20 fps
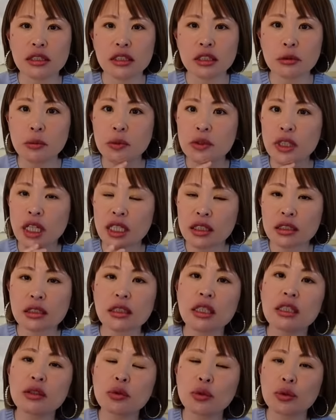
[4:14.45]
自分が
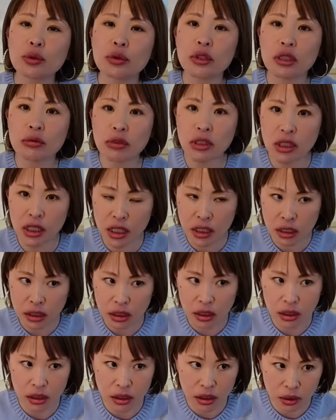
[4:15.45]
扱う言霊であった
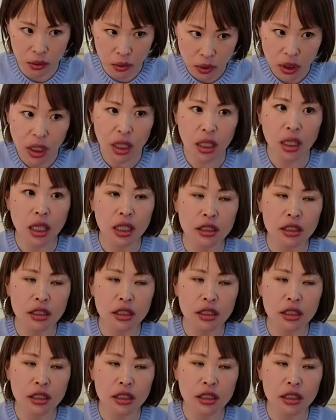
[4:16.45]
りだとか、